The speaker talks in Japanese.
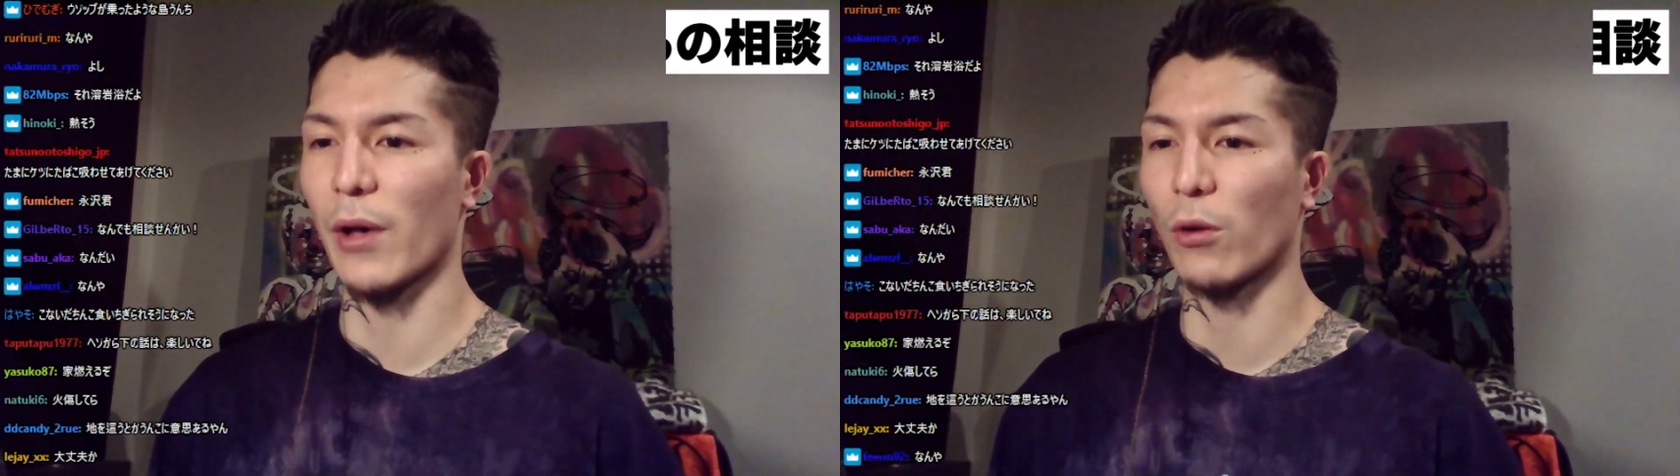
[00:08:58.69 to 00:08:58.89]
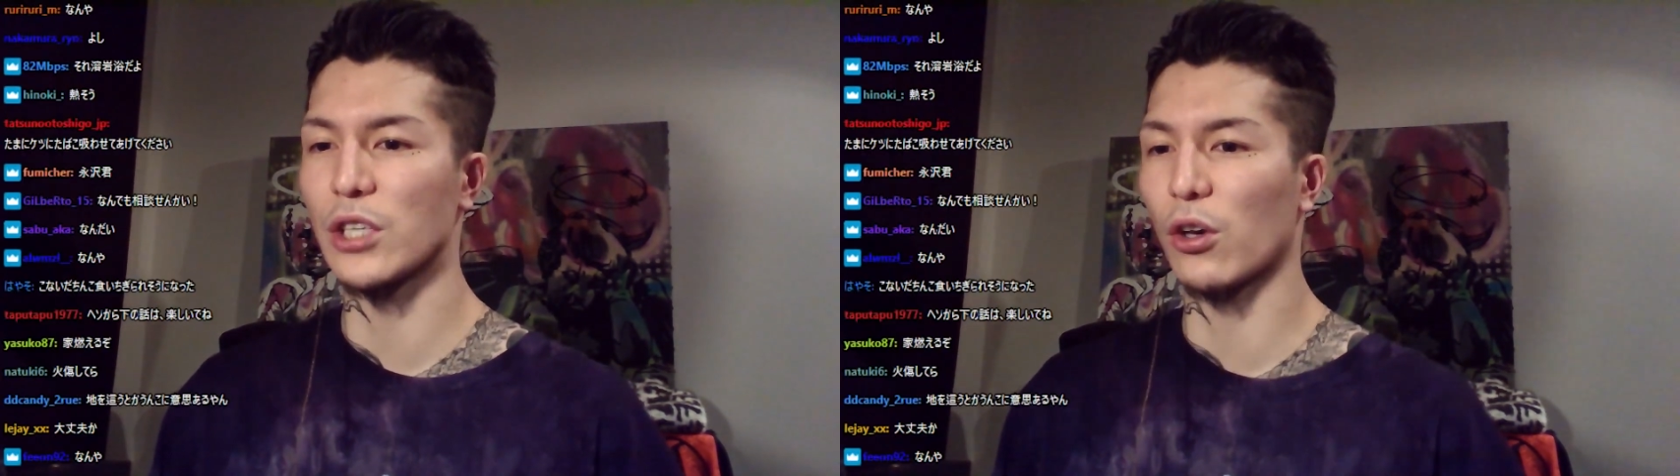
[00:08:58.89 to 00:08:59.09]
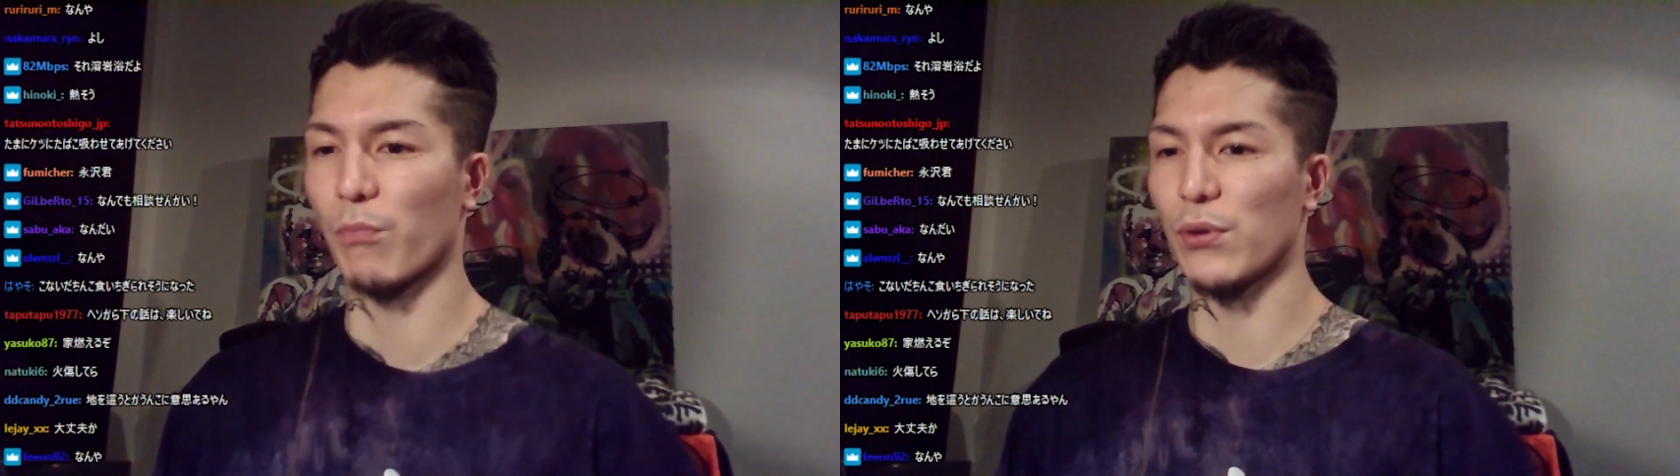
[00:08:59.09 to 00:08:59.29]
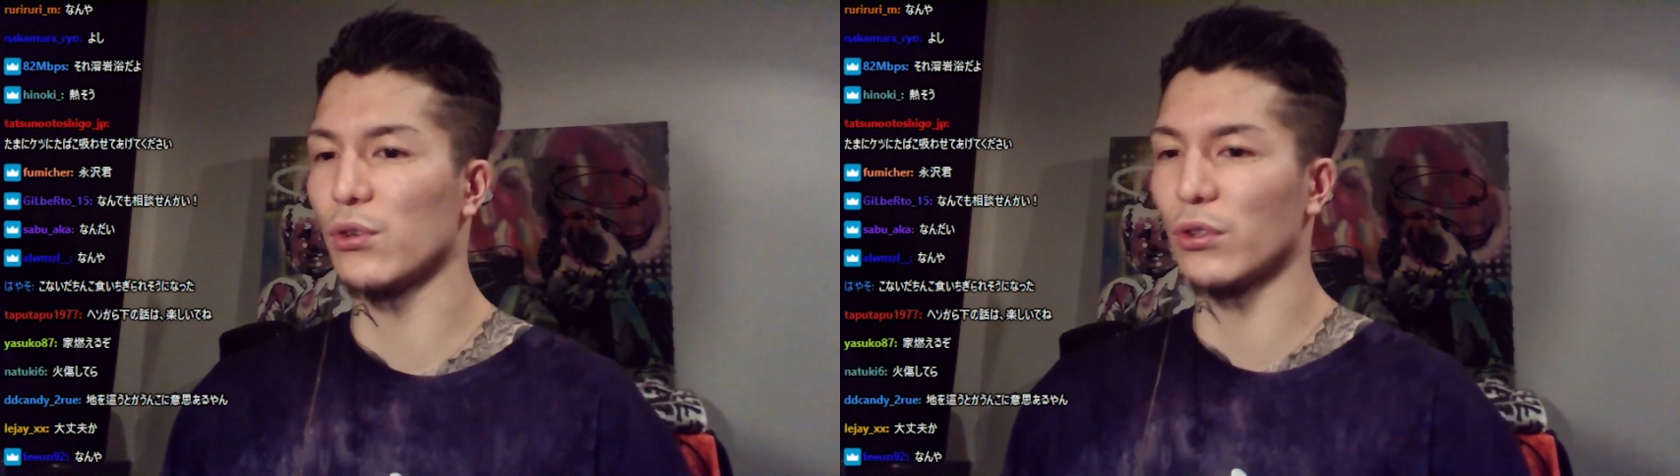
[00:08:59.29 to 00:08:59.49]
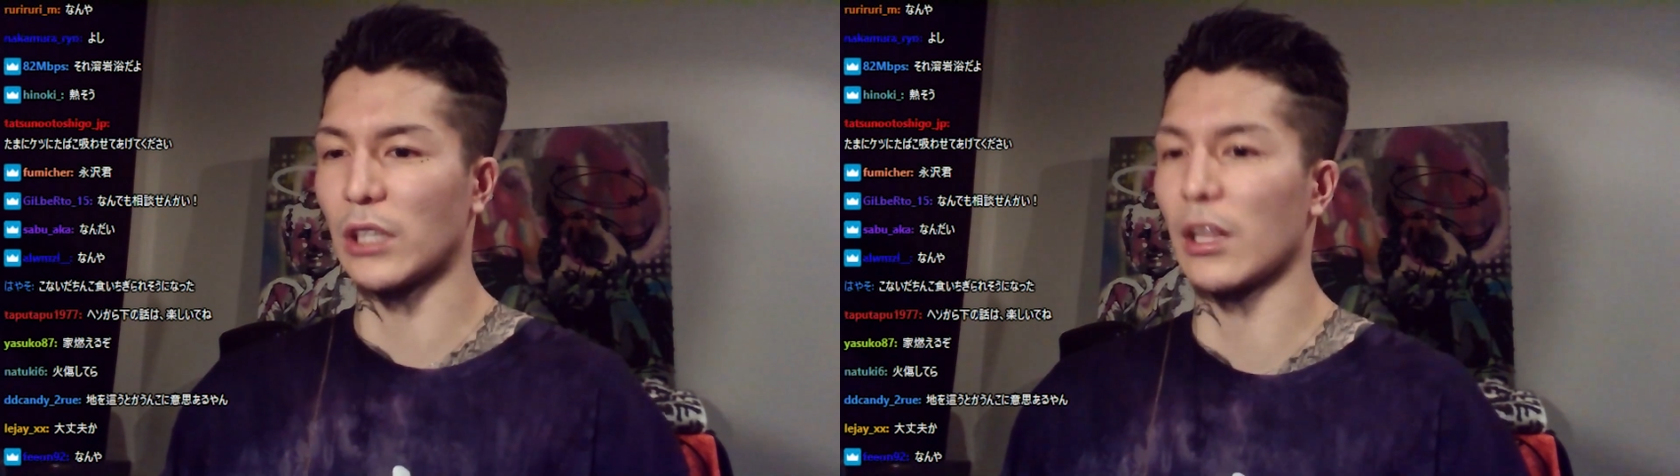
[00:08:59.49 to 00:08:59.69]
おしっこ
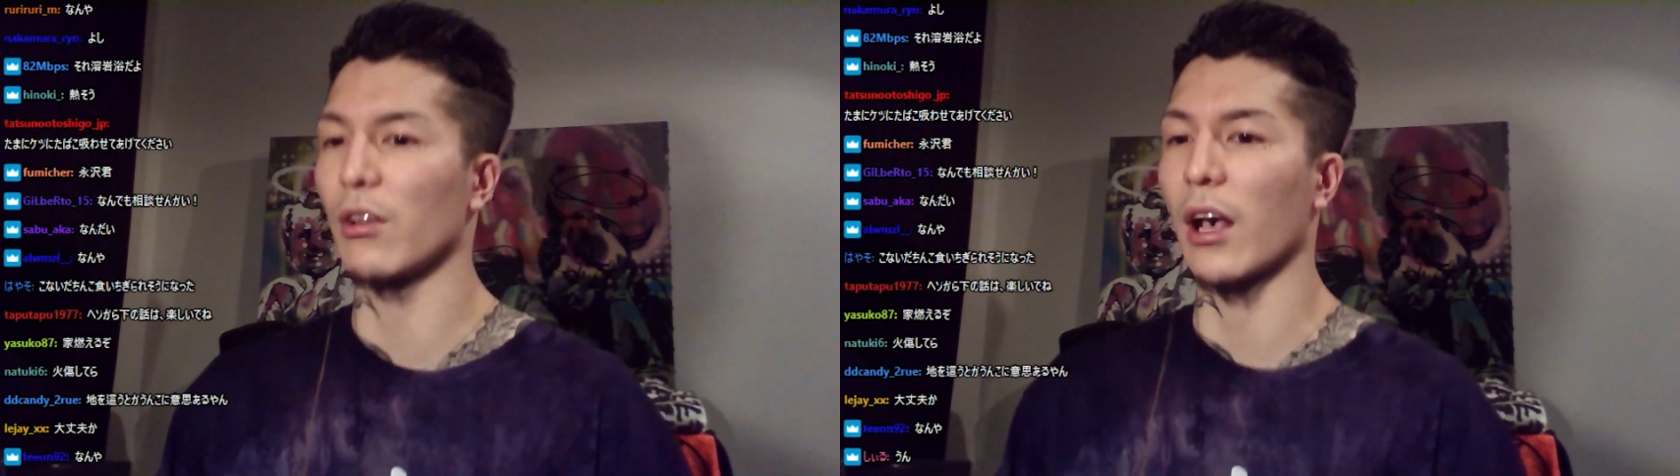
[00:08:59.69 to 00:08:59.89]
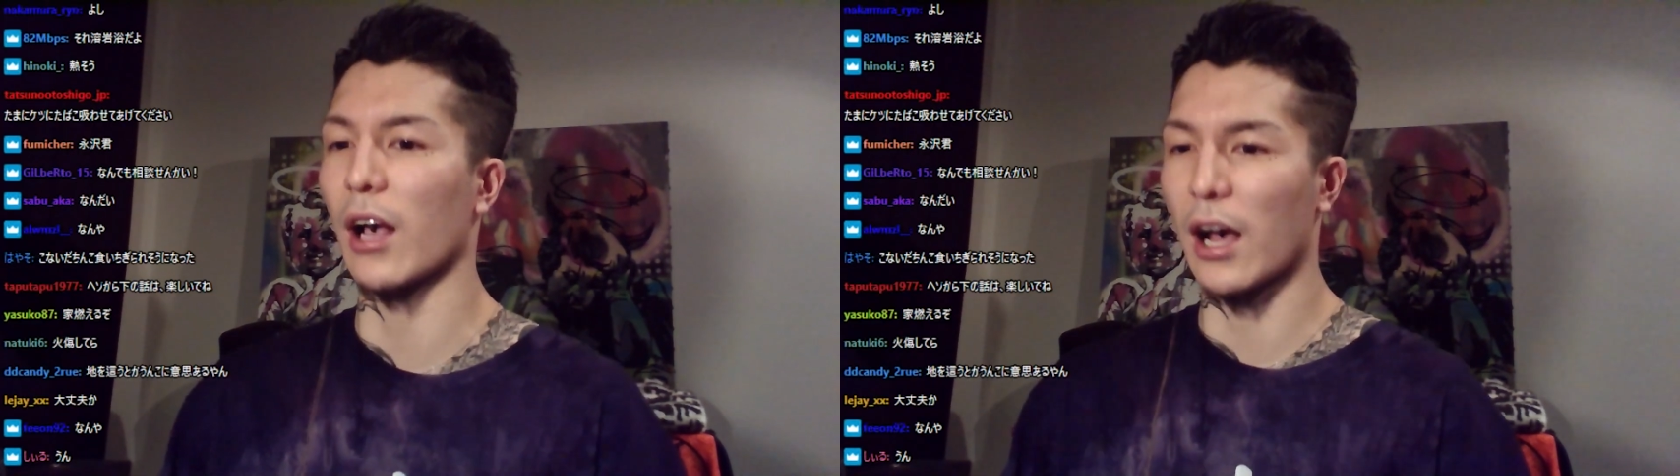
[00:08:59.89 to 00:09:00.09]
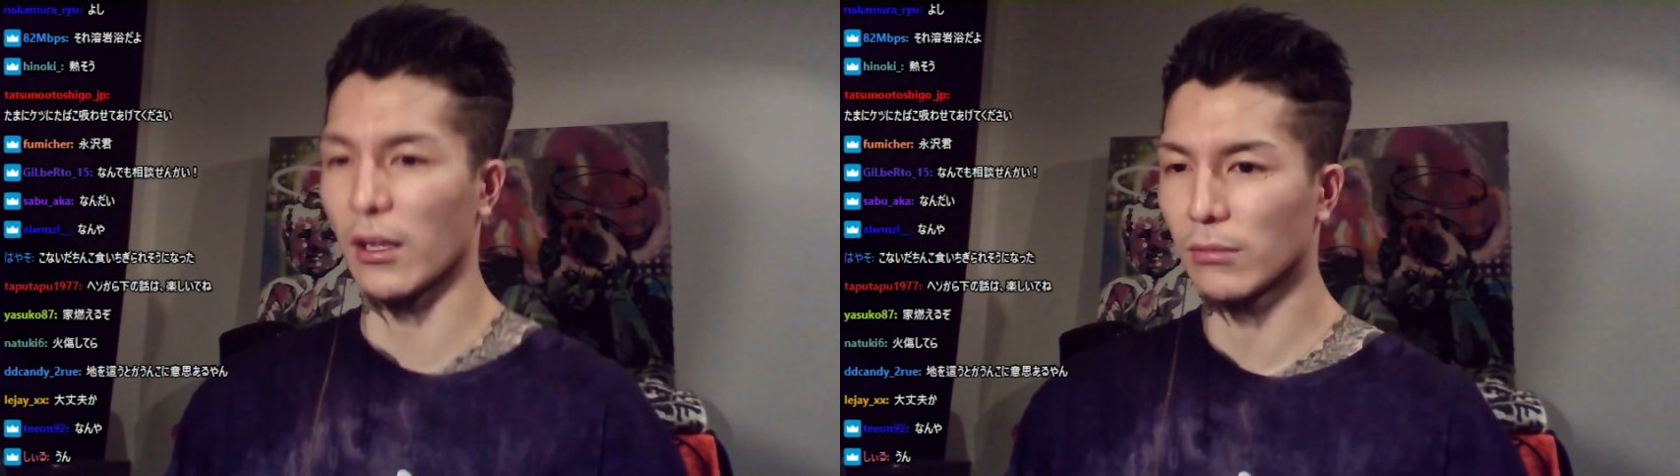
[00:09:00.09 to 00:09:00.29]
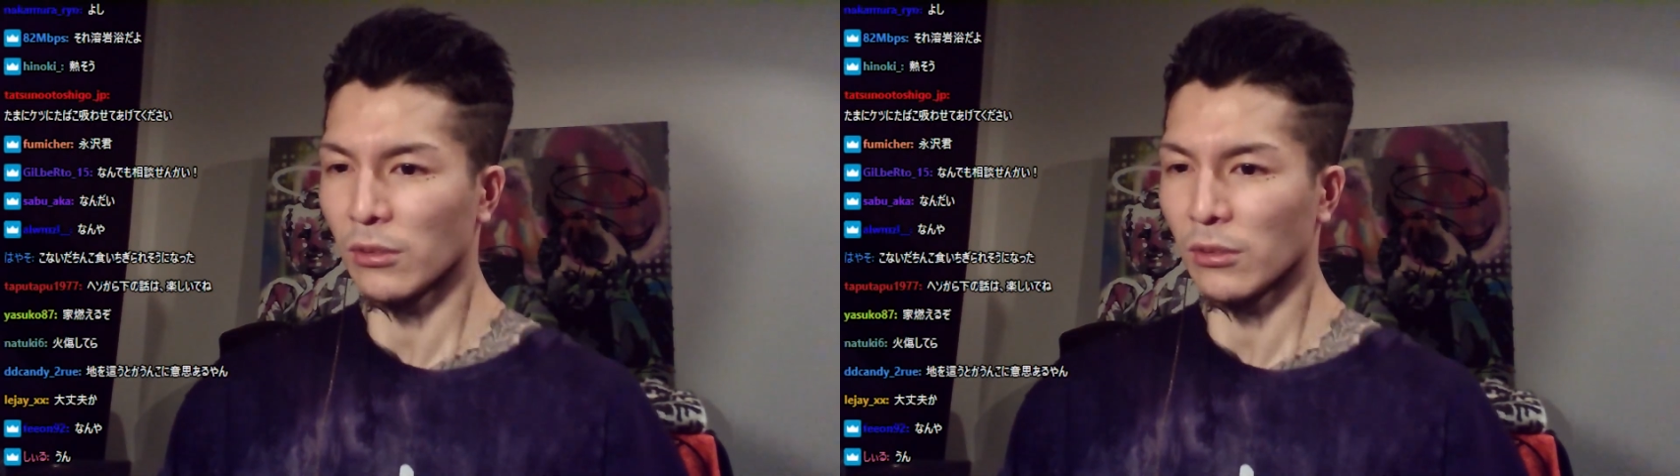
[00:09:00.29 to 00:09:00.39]
ピューって出るやんか。